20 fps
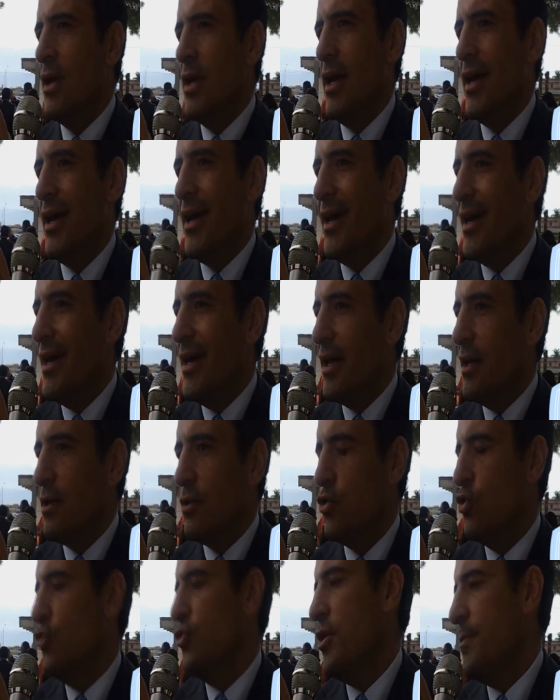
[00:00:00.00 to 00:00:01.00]
Eh,
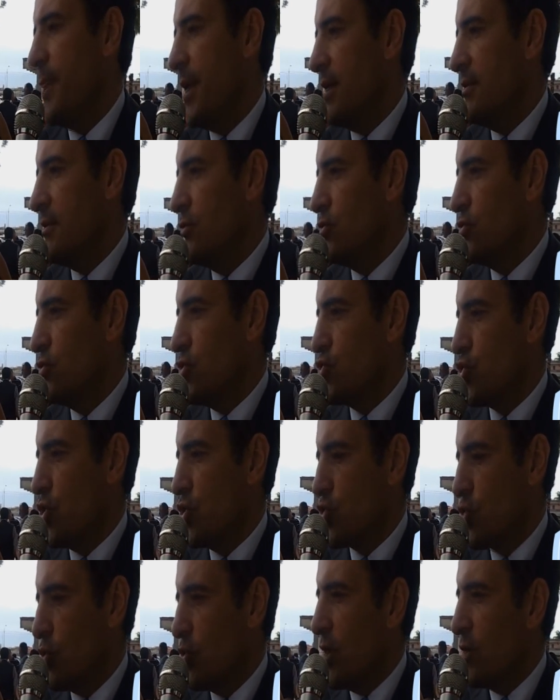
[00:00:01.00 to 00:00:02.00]
non dipende tutto ciò
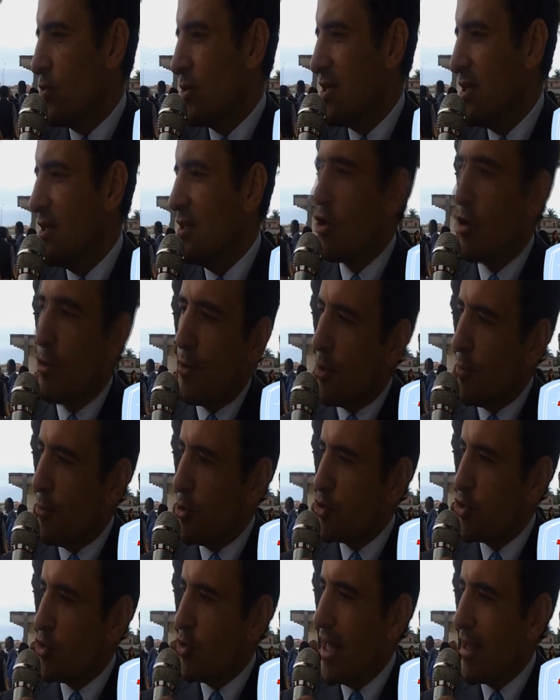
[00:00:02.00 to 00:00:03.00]
solo da un sindaco. Però
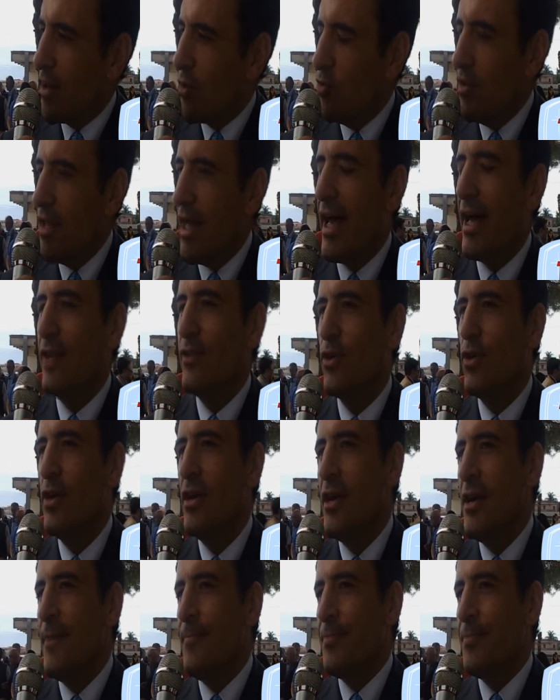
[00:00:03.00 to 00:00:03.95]
posso dare un dato.